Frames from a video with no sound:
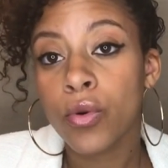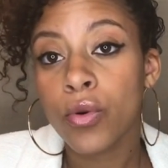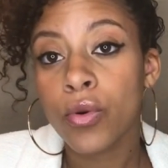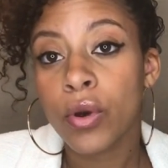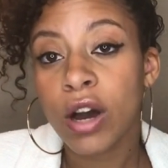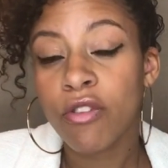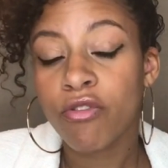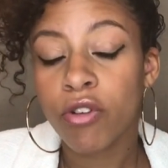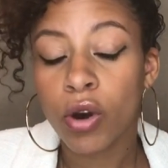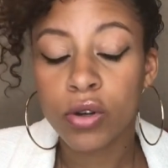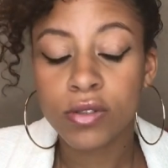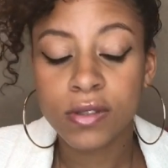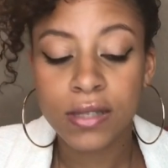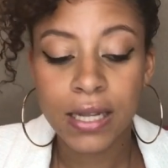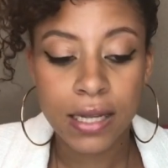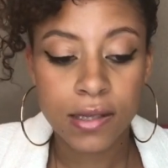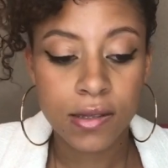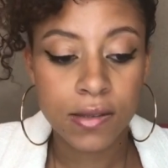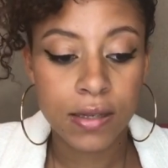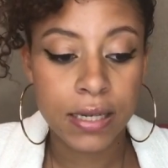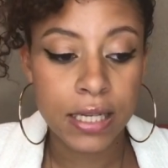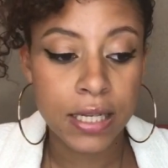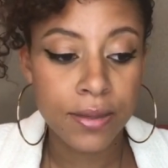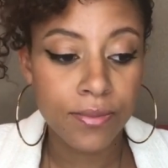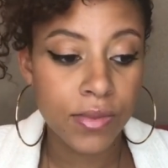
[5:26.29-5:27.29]
avoir une date
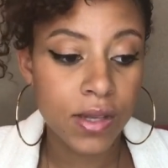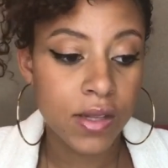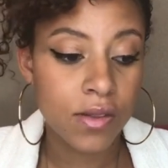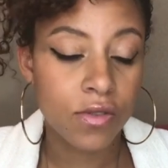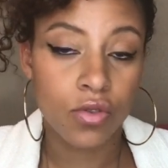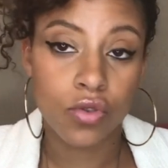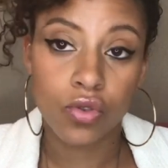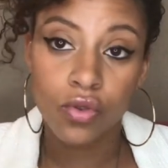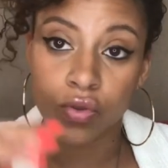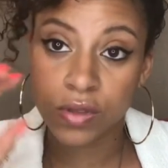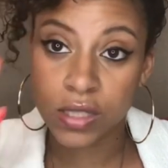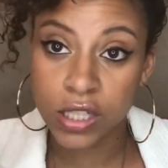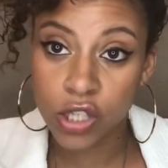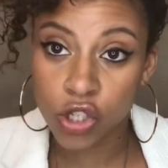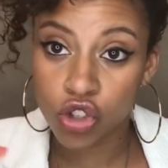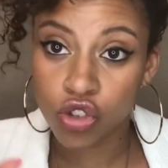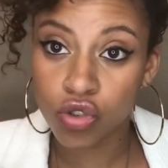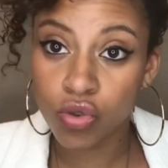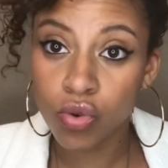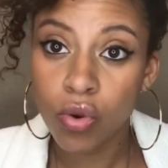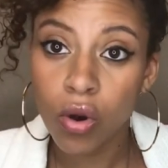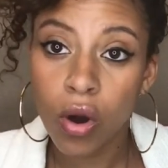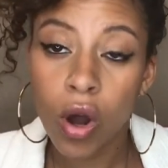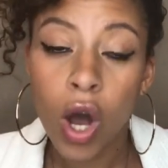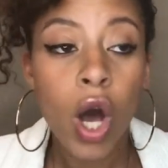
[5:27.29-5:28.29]
limite de 10
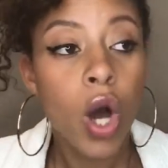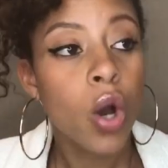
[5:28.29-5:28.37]
jours,